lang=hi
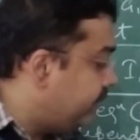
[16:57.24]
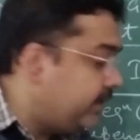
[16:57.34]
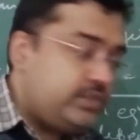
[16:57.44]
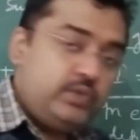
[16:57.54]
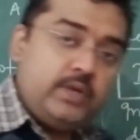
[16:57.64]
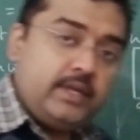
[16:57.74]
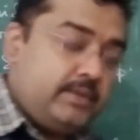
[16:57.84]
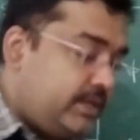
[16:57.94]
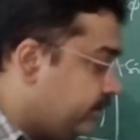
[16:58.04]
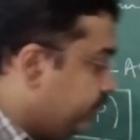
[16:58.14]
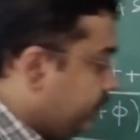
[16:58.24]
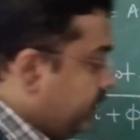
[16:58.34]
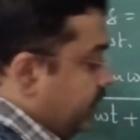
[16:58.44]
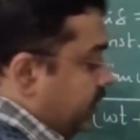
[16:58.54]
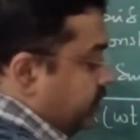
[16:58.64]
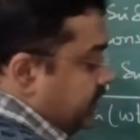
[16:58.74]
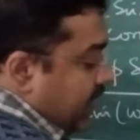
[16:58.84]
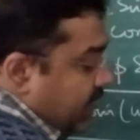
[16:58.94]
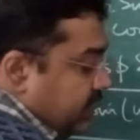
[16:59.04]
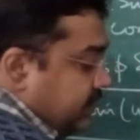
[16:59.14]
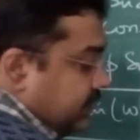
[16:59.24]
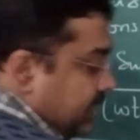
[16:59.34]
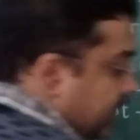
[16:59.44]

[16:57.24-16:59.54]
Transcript: प्लस टू ए बी तो यहाँ से